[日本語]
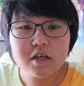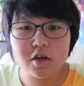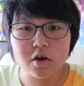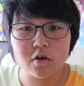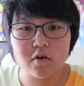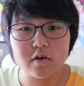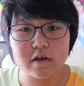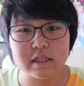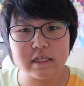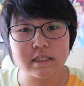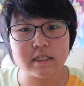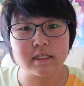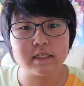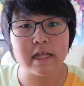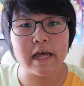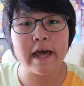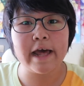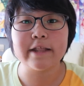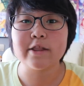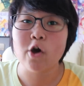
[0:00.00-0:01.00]
今日はです
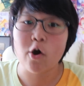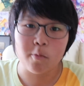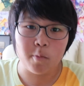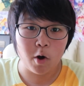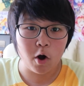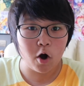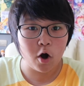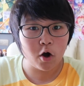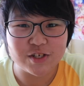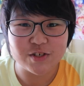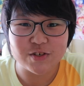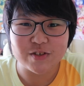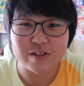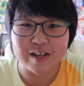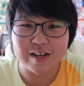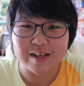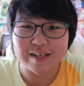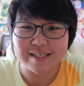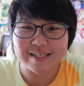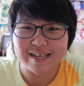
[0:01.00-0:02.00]
ね、どうも、じゅう
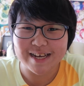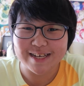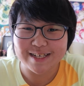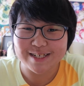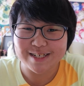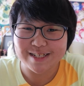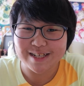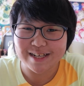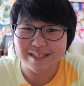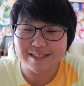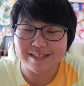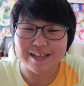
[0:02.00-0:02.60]
ななさいになっ